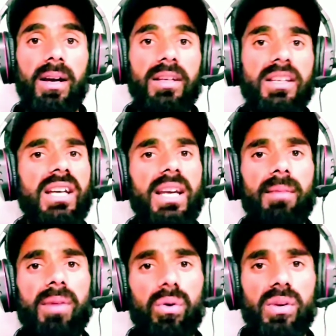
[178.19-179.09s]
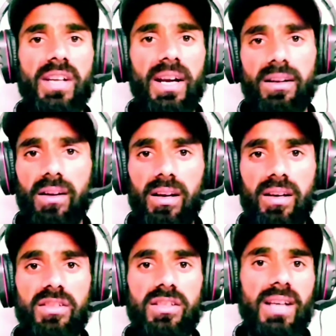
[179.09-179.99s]
नियर अबाउट टेन
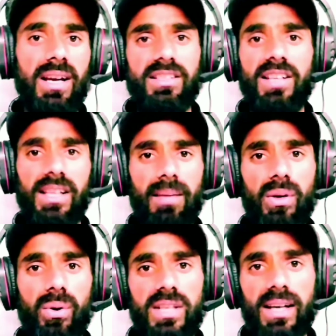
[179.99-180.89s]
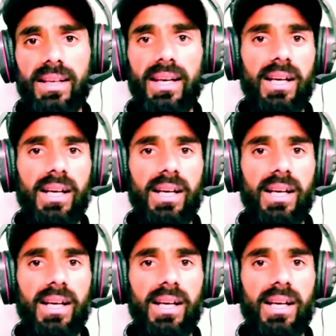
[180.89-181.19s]
डॉलर या ज़्यादा भी हो सकते हैं